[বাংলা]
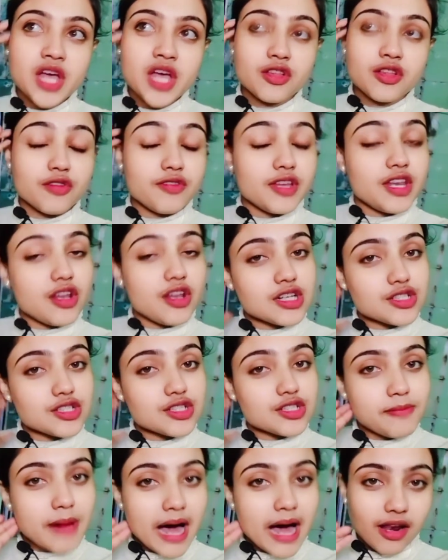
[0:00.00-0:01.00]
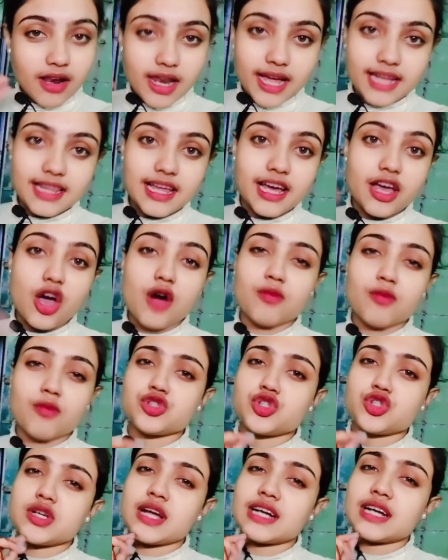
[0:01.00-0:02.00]
তো ভিডিওটা যদি ভালো লেগে থাকে
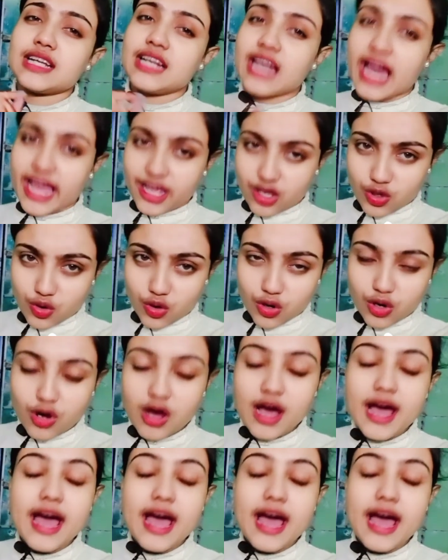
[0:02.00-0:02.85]
অবশ্যই একটা লাইক করো